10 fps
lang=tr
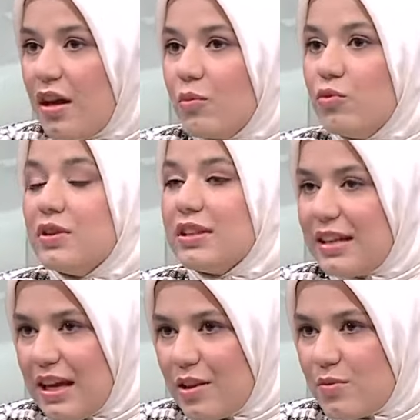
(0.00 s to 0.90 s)
Bunları da
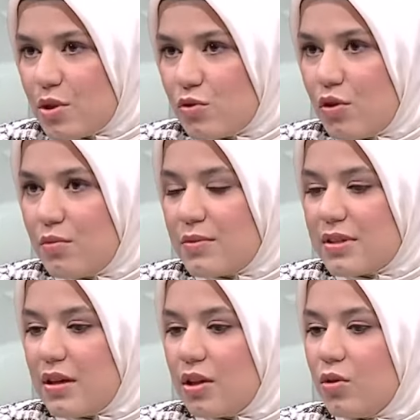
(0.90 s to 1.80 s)
kendimize sormamız
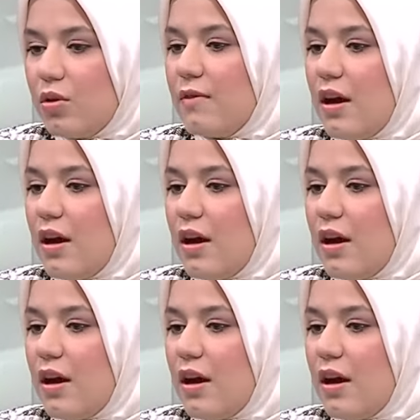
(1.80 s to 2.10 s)
gerekiyor.